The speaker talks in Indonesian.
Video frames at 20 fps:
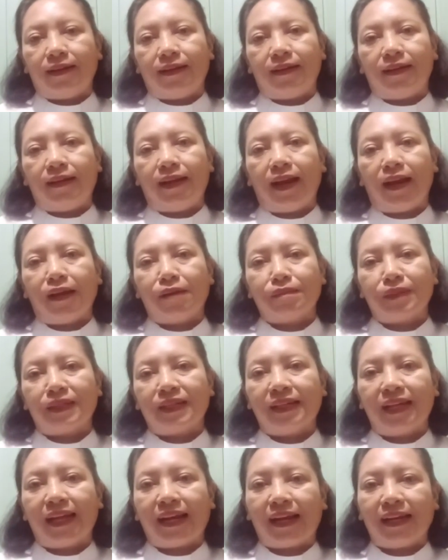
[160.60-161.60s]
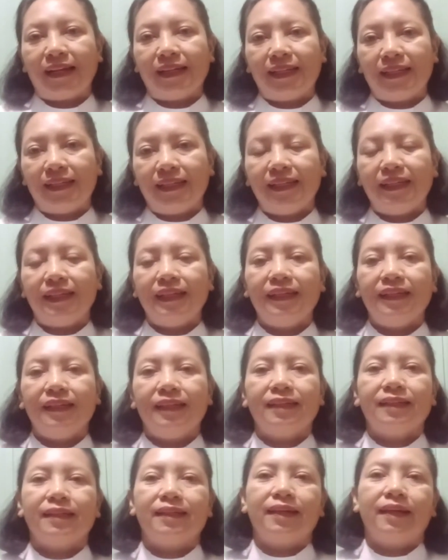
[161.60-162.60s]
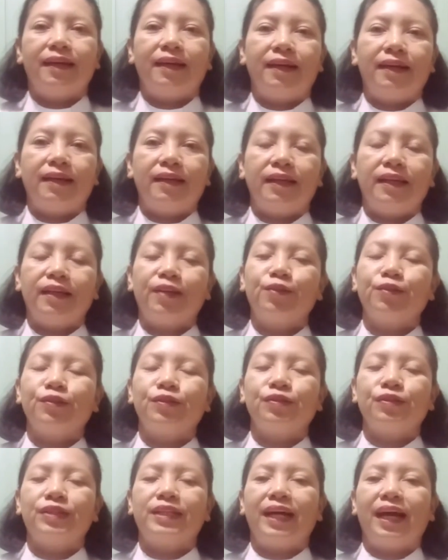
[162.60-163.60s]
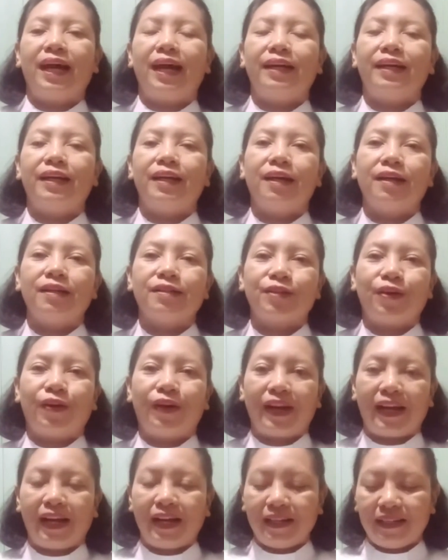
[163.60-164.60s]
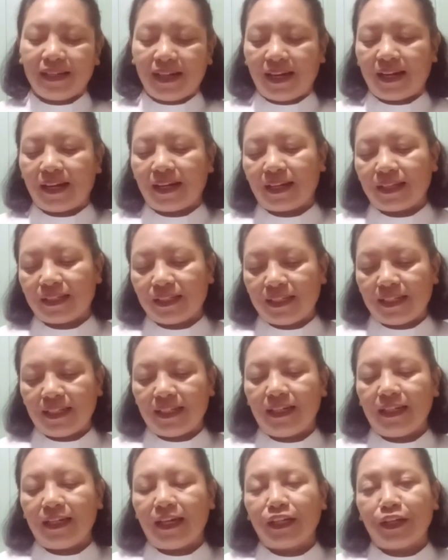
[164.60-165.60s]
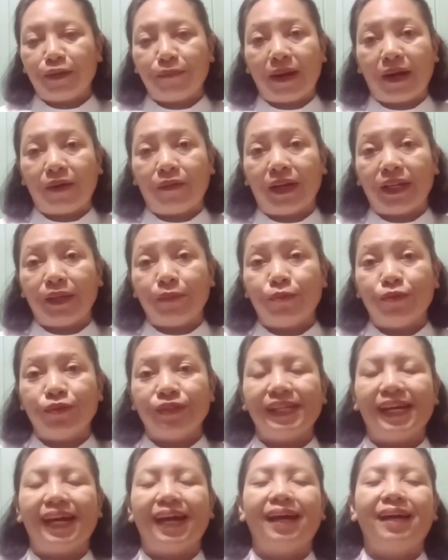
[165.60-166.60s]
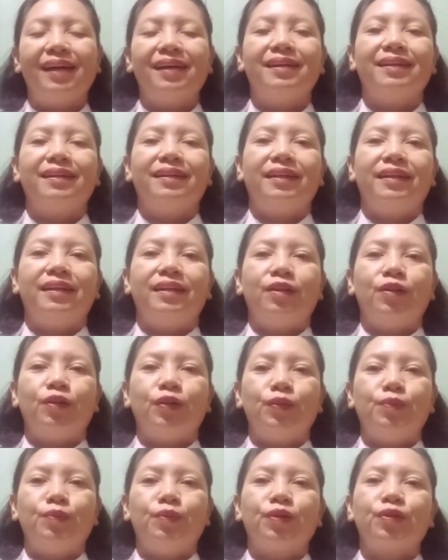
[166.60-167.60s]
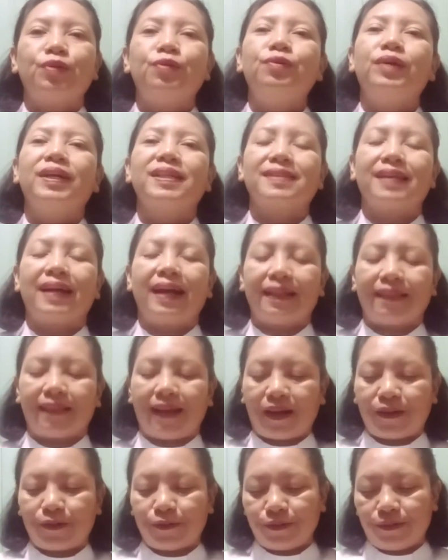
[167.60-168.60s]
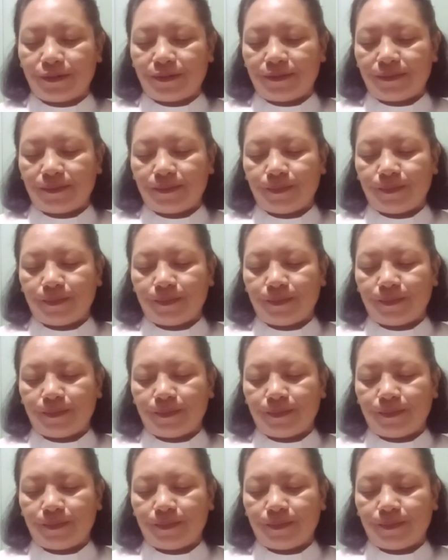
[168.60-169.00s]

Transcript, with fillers: Dalam kendaraan ini ikut juga ada seorang anak kecil yang dibawa ibunya umur dua setengah tahun.